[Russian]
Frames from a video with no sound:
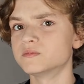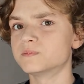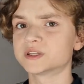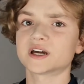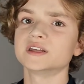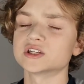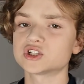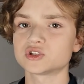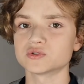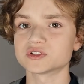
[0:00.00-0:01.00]
под конец,
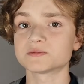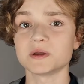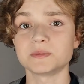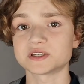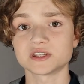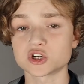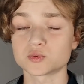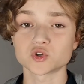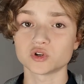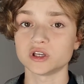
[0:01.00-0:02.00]
что с моим персонажем
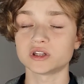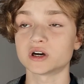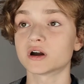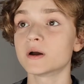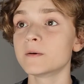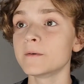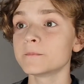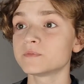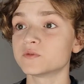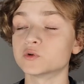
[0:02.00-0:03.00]
что-то не так.
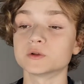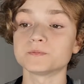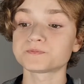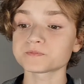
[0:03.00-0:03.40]
Вот.